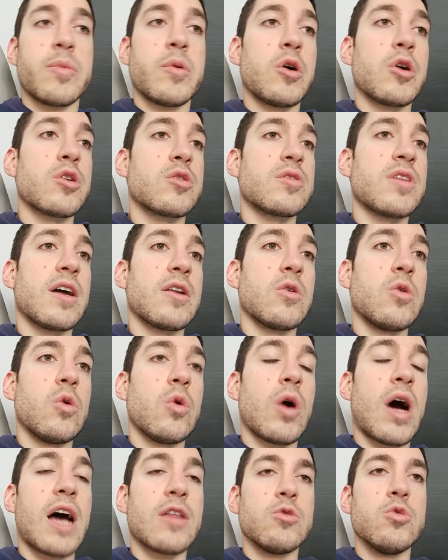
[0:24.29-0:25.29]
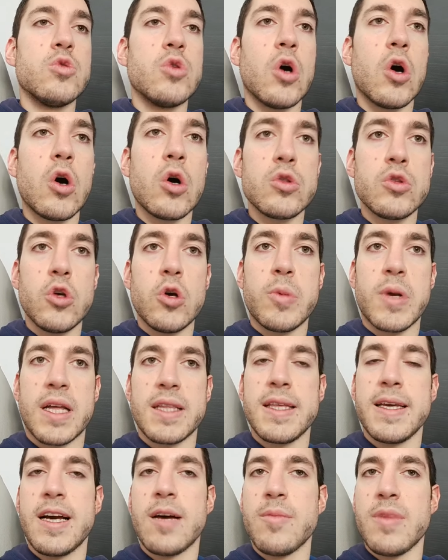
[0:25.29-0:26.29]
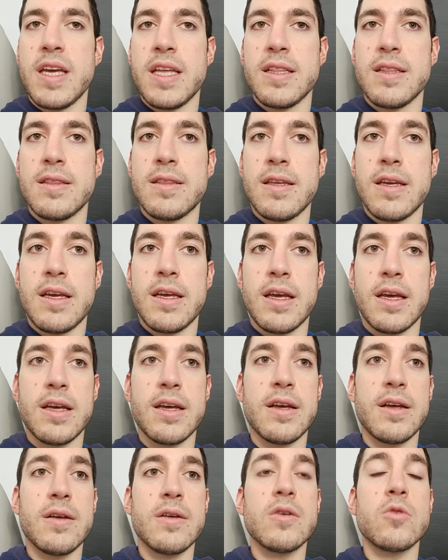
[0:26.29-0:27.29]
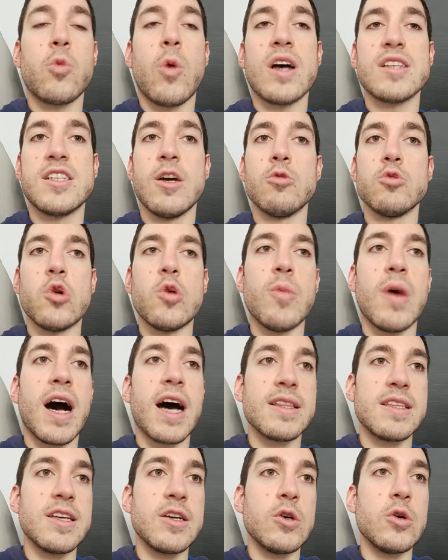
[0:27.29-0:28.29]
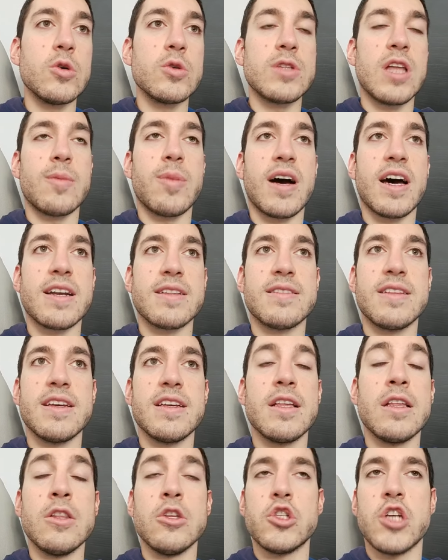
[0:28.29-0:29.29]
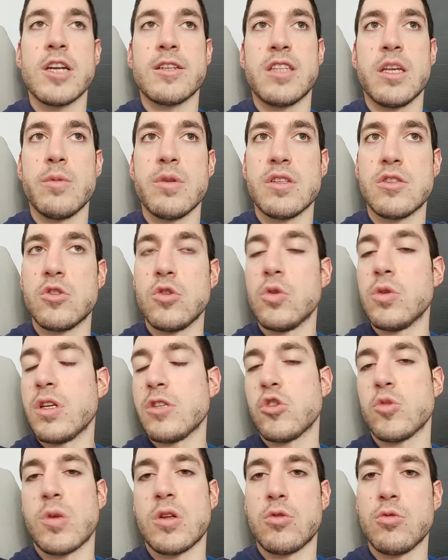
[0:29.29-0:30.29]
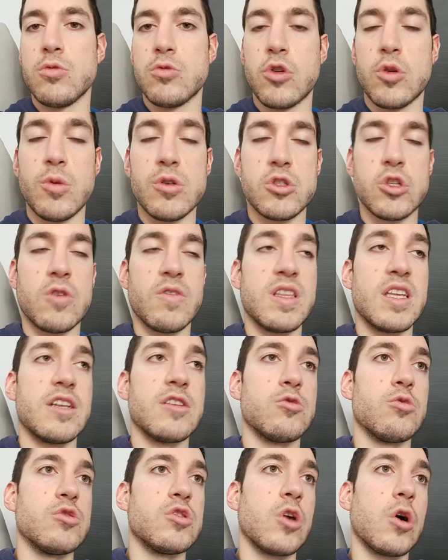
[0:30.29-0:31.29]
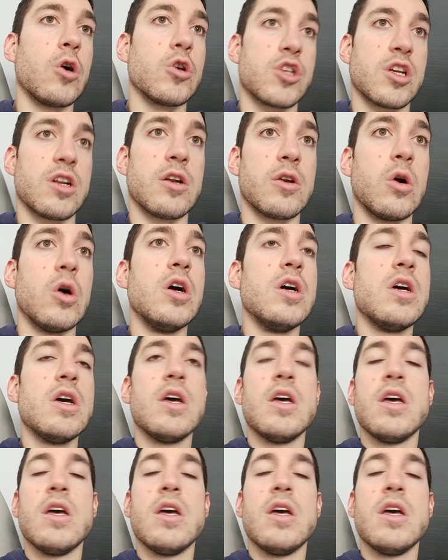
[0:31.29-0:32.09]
Portano ad un odio praticamente quasi automatico da parte di certe persone, soprattutto lo possiamo vedere sui social, no?